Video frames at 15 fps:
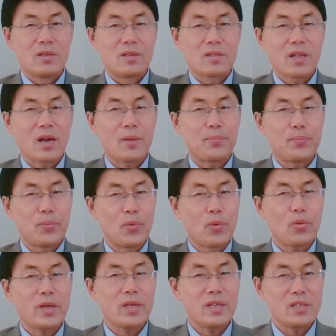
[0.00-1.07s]
他不
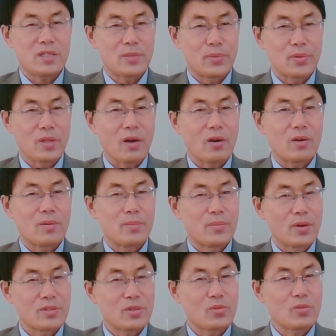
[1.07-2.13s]
会意识不到
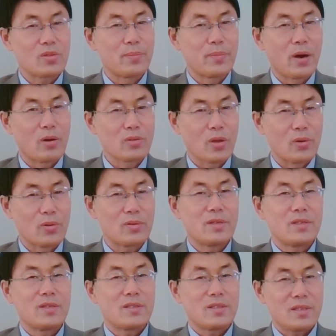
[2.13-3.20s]
毛泽东的矛头
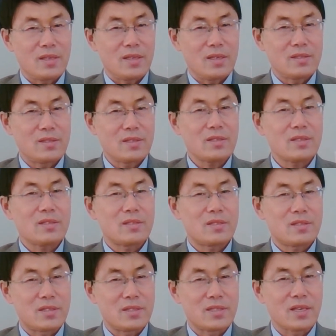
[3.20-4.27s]
已经
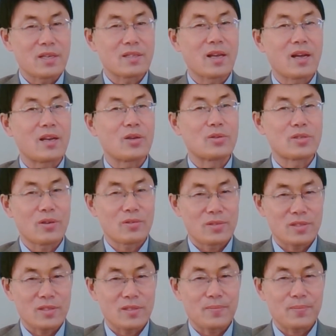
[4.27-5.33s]
指向了他。刘少
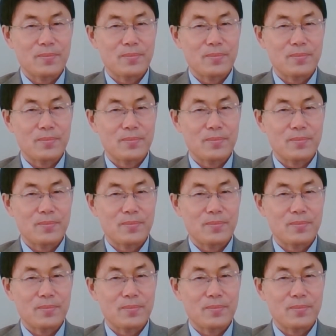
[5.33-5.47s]
奇，